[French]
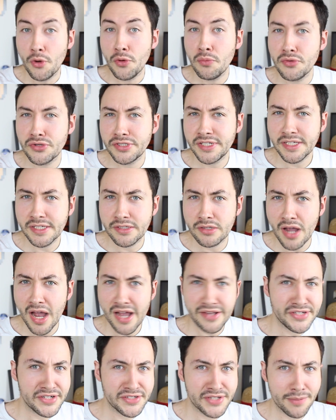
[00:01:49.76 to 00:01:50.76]
Bon, une musique
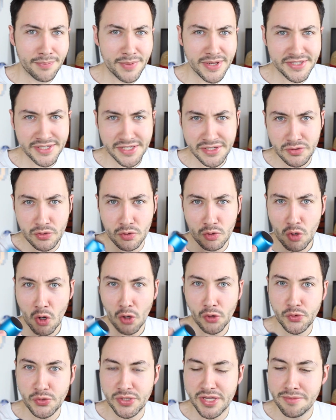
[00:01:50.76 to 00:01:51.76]
assez sympathique
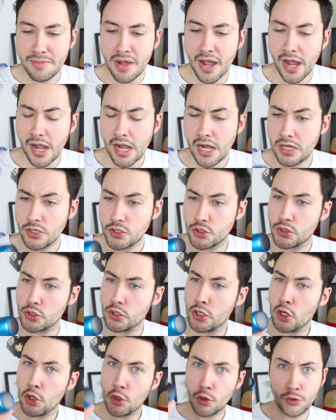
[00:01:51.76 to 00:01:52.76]
lors du démarrage
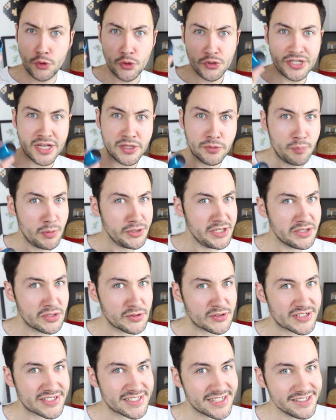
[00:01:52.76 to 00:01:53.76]
de cette petite
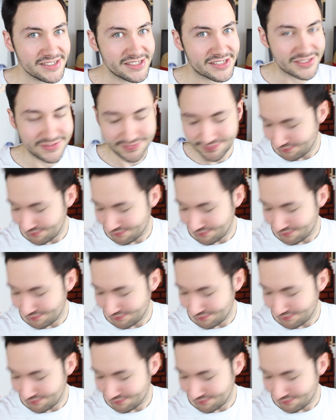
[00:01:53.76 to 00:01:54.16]
enceinte.